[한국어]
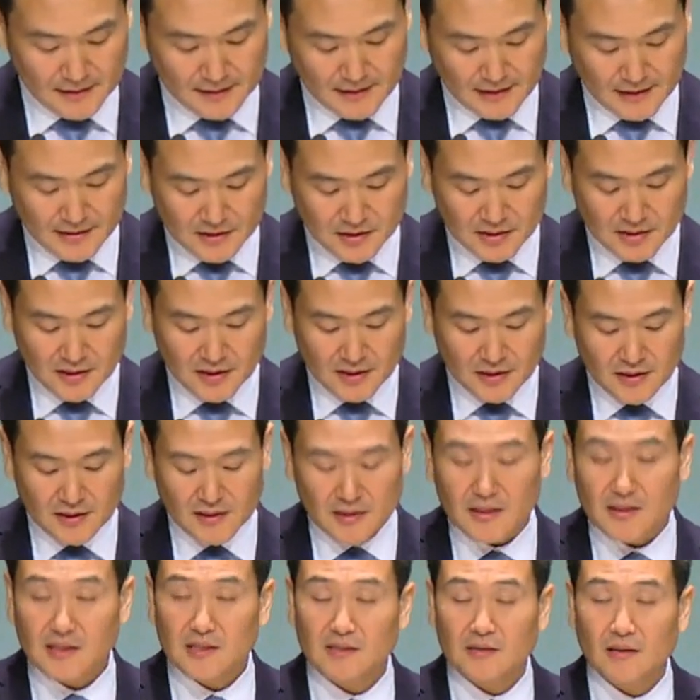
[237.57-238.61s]
당시
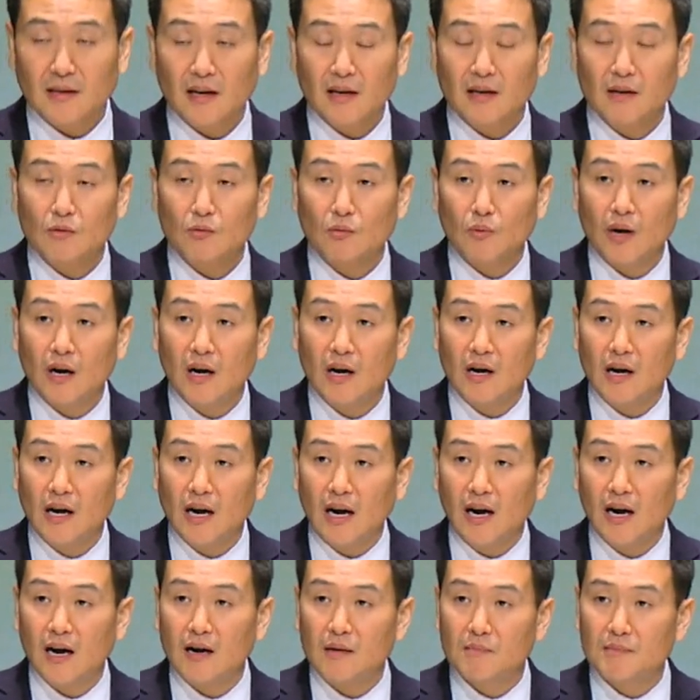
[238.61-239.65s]
이스라엘 왕
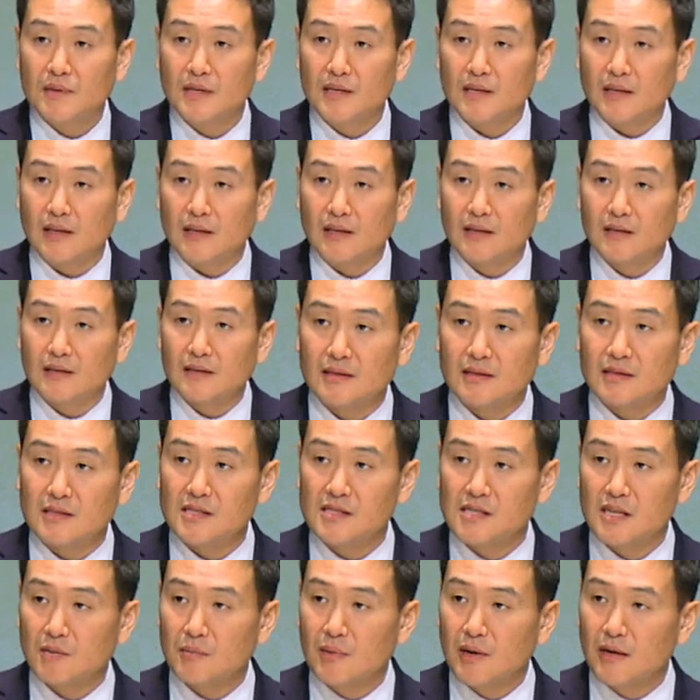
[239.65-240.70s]
아합이
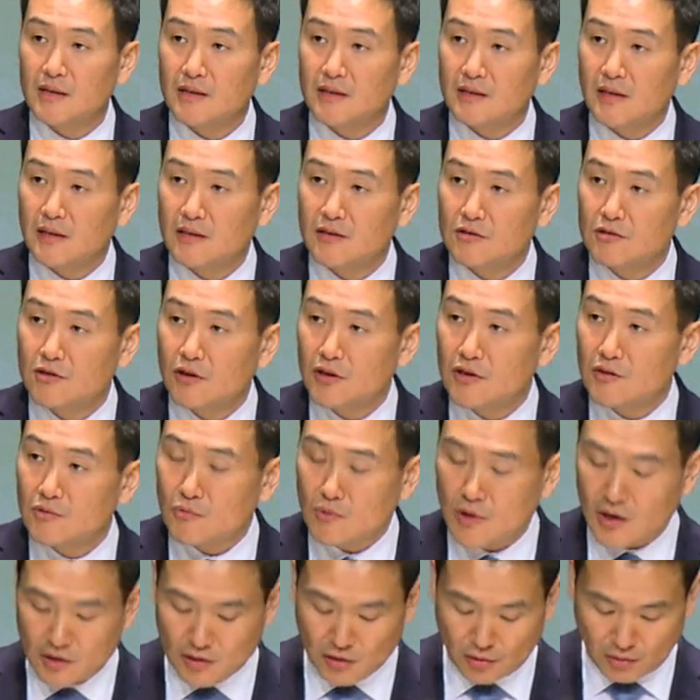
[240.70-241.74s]
이세벨이라는
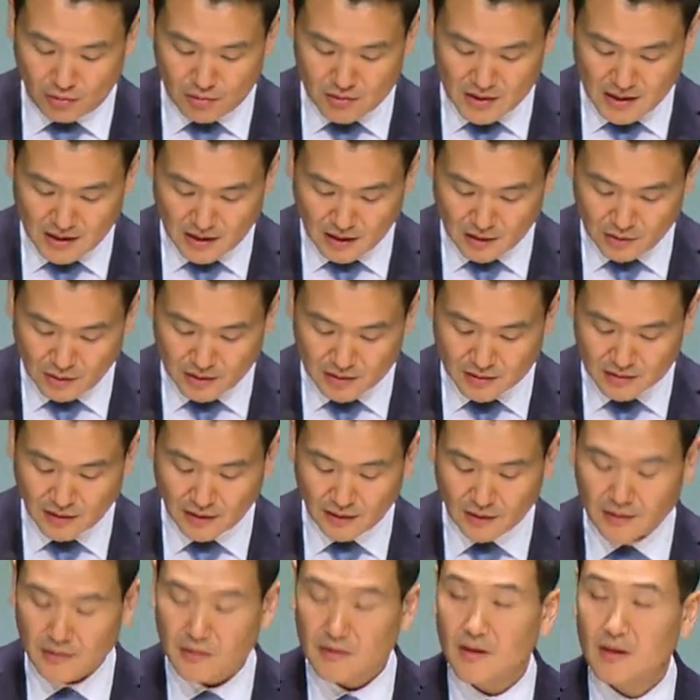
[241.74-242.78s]
여인과 결혼을 하게
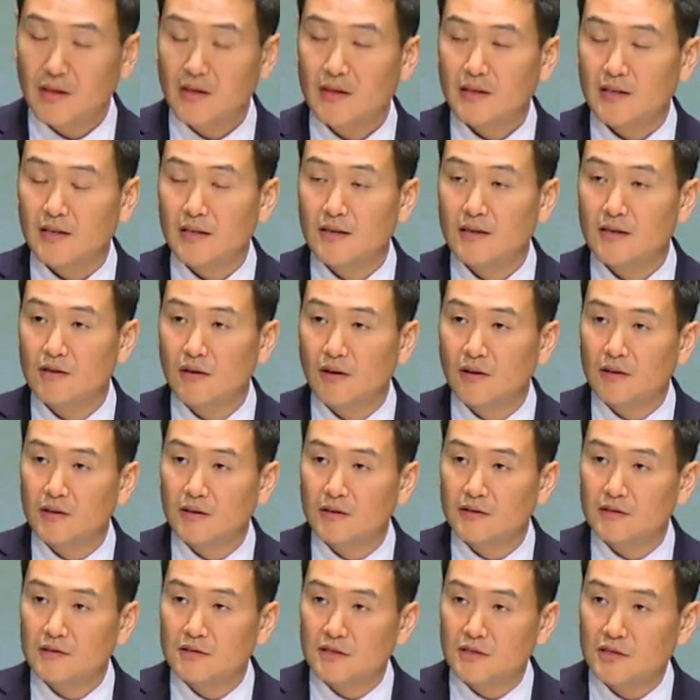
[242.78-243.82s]
되는데요. 이
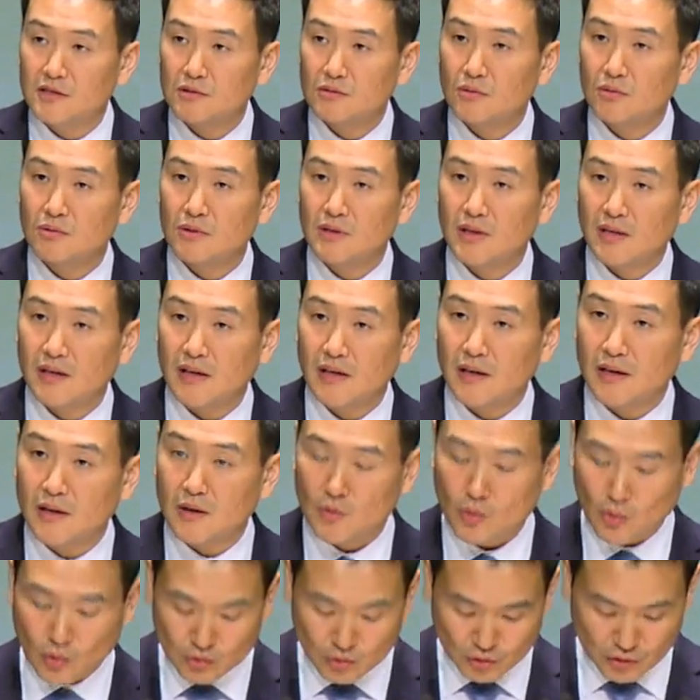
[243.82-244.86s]
여인은 시돈
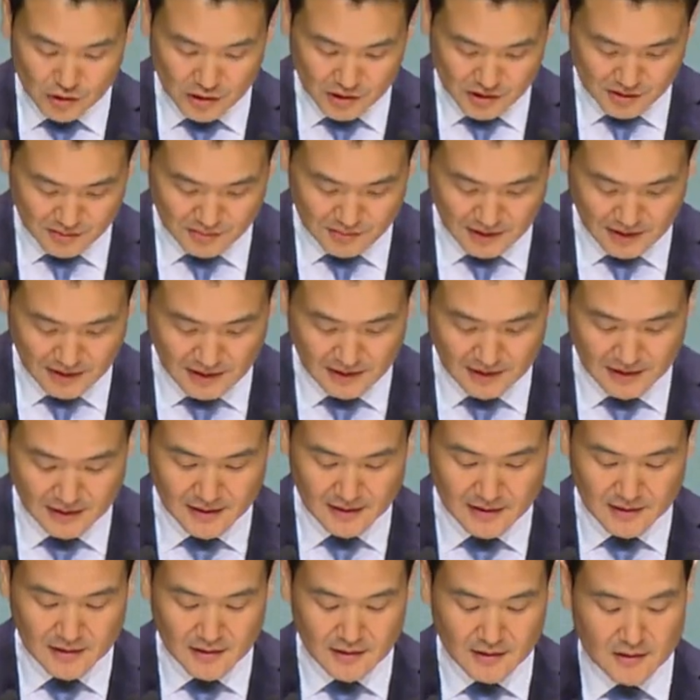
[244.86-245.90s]
나라의 공주였습니다.
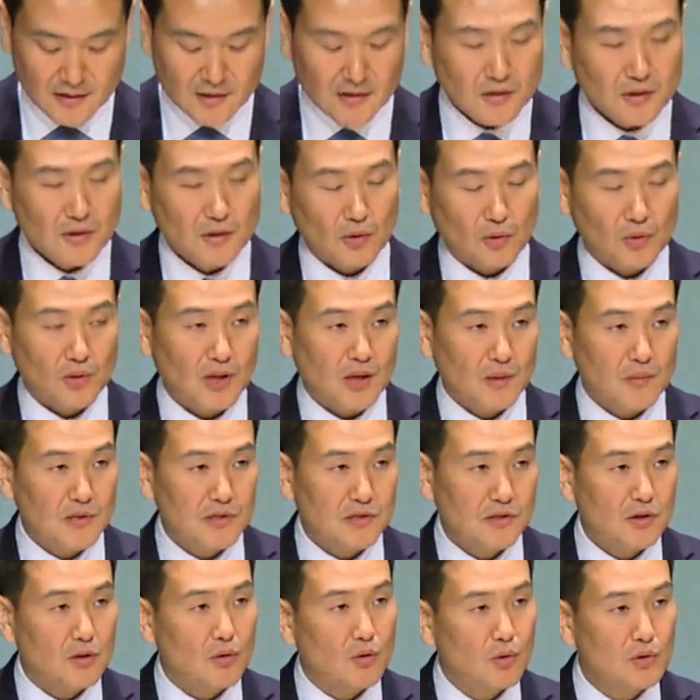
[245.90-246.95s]

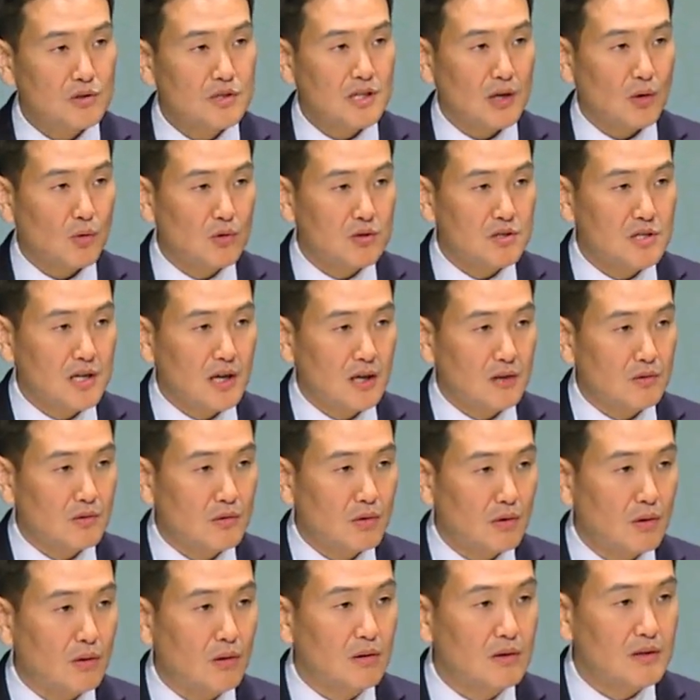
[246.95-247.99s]
결혼하면서 혼자 오지
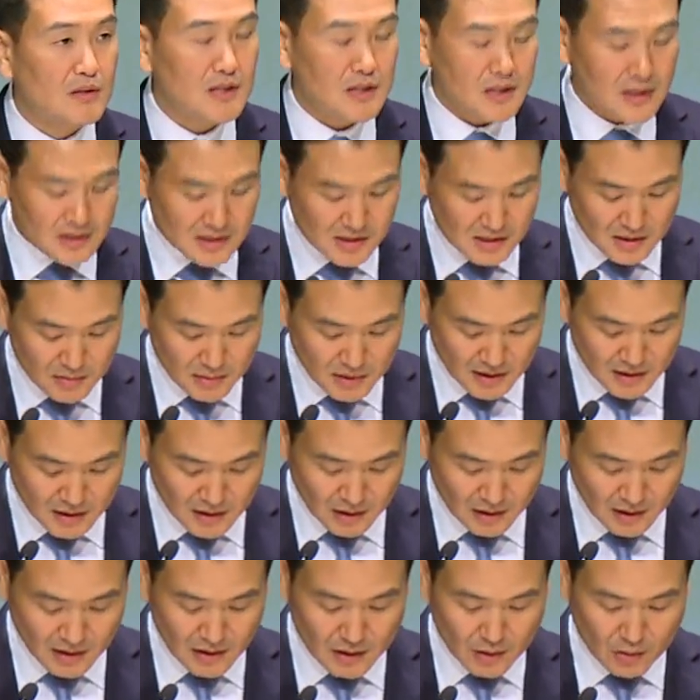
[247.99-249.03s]
않고 이
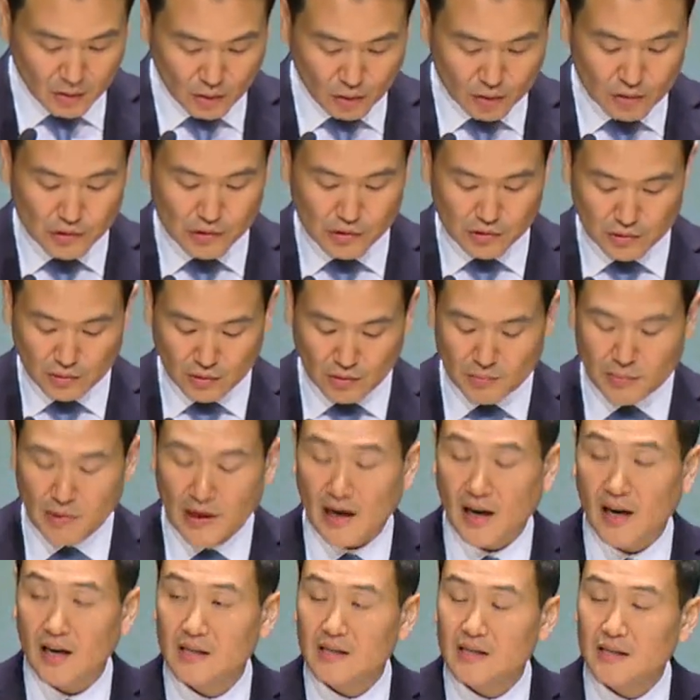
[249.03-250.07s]
이세벨이 혼수로
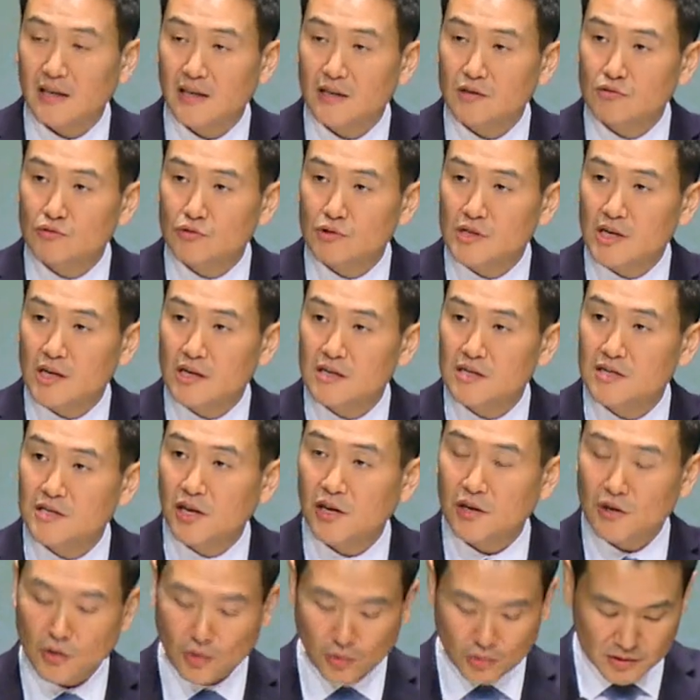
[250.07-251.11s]
바알이라는 우상을
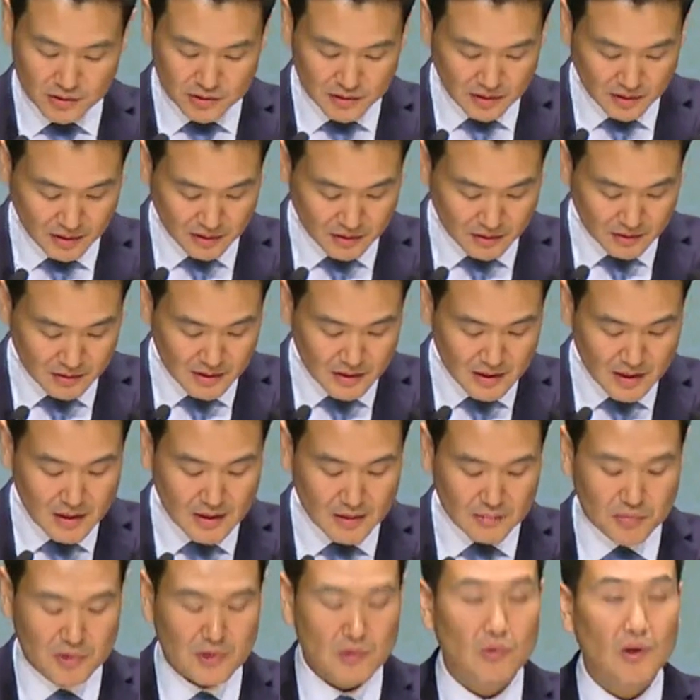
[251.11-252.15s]
챙겨오는데요.
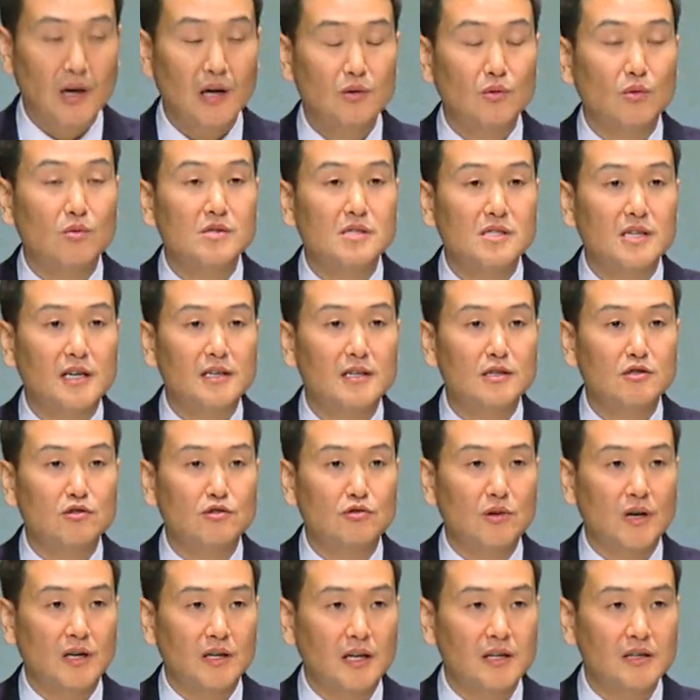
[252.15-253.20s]
비와 농사를
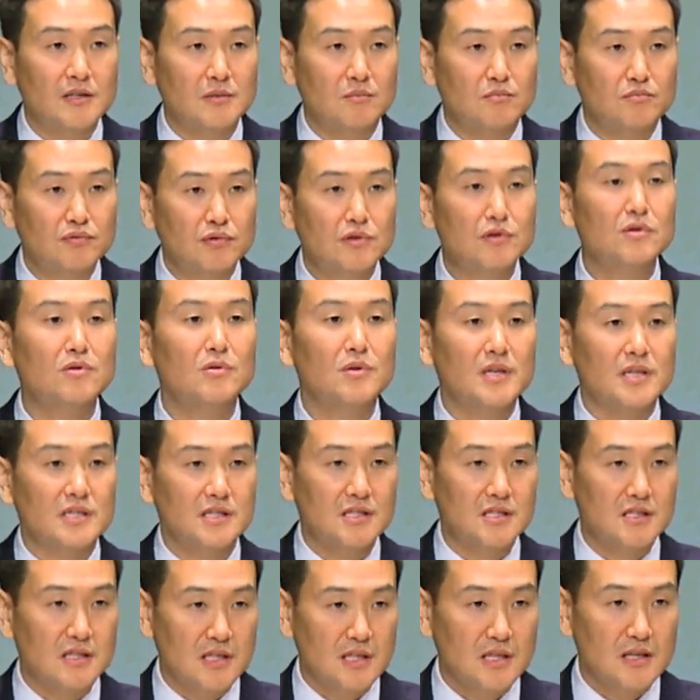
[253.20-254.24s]
주관하는 풍요의
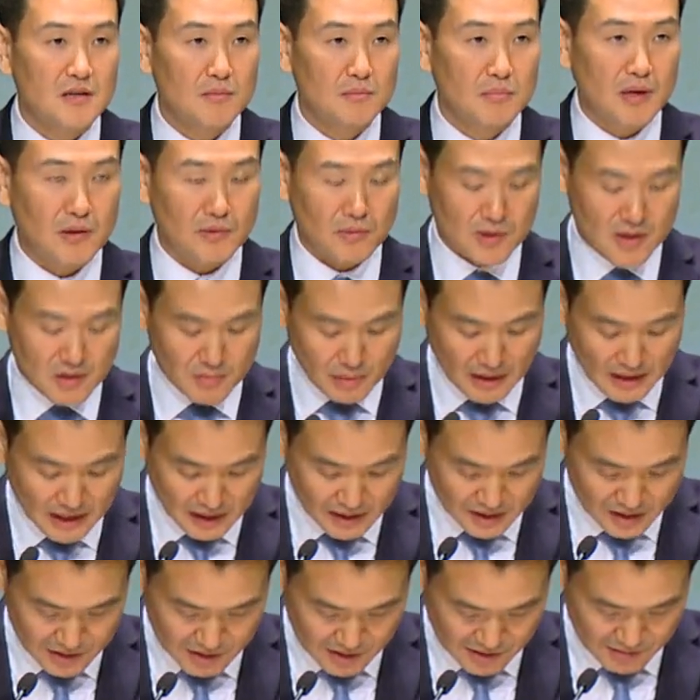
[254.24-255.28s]
신이 바로 이
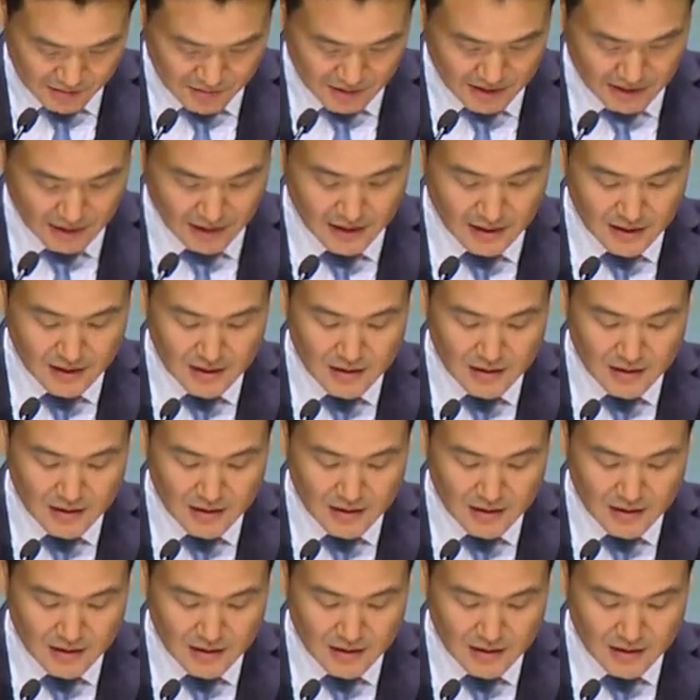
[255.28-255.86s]
바알이었습니다.